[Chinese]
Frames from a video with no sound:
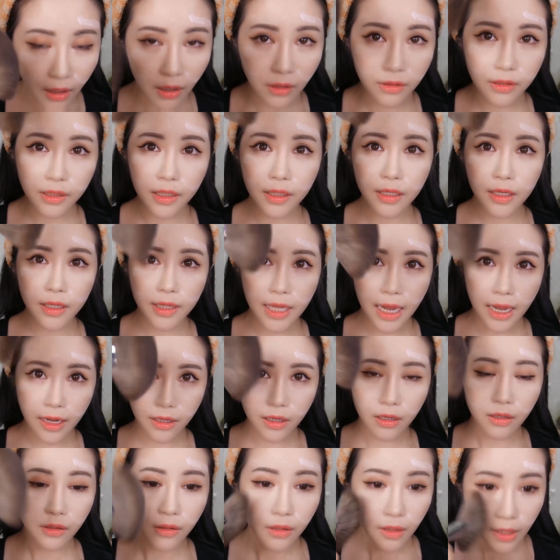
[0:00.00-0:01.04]
然后记得
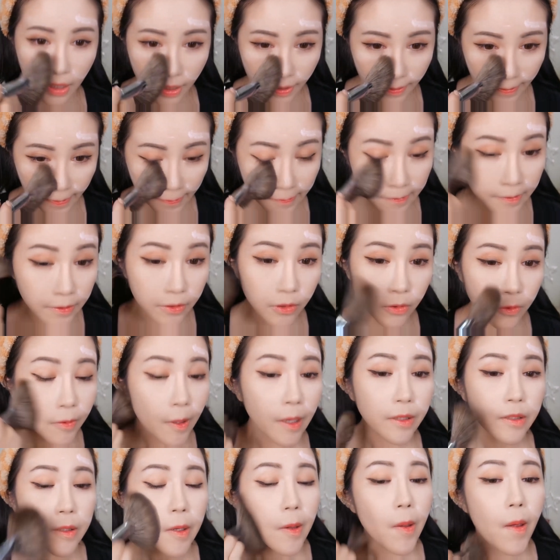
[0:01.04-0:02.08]
拿一个干净的
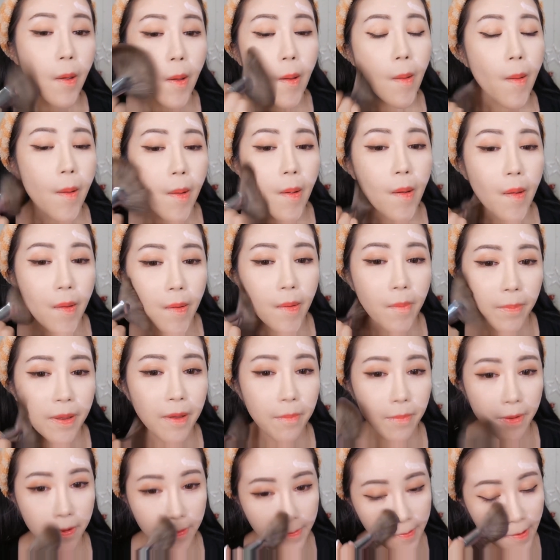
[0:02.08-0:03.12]
刷子，
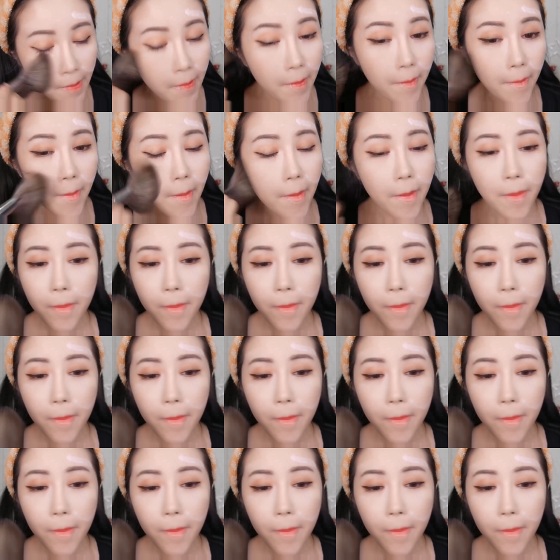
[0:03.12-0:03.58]
拼命的